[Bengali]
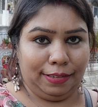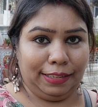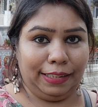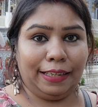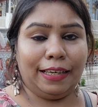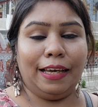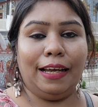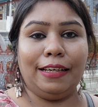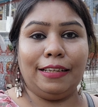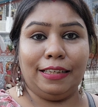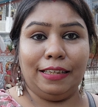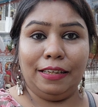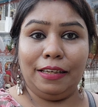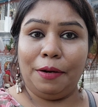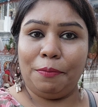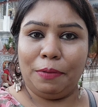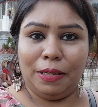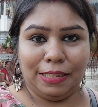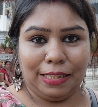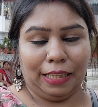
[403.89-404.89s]
থেকে আর কি
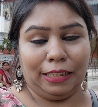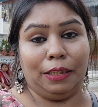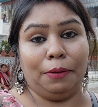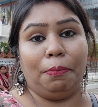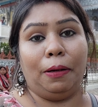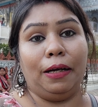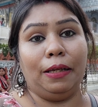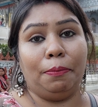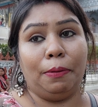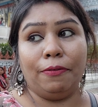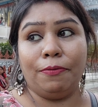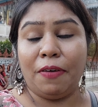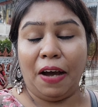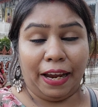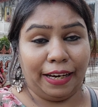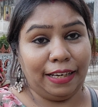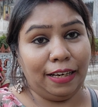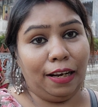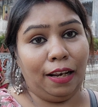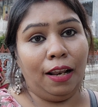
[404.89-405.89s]
আমরা জানতে পারি বা
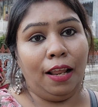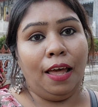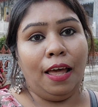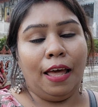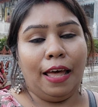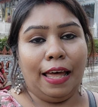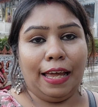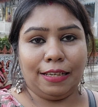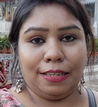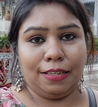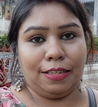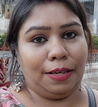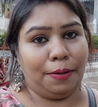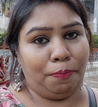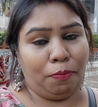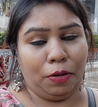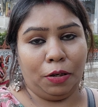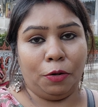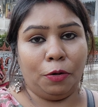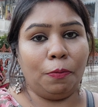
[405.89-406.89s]
ভাইরাল একটা
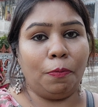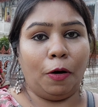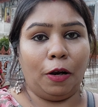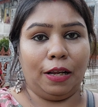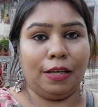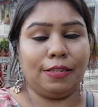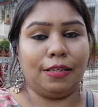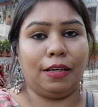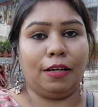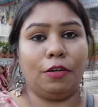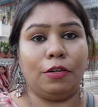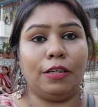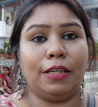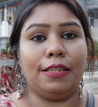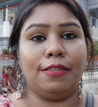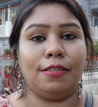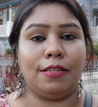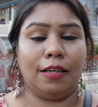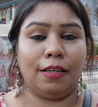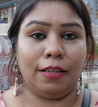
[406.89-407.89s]
টেম্পলও বলা যায় কারণ
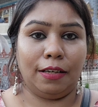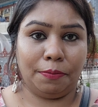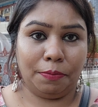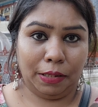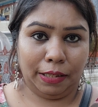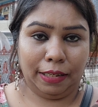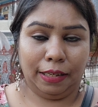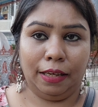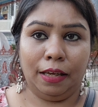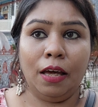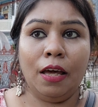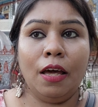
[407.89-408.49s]
ইনস্টাগ্রাম থেকে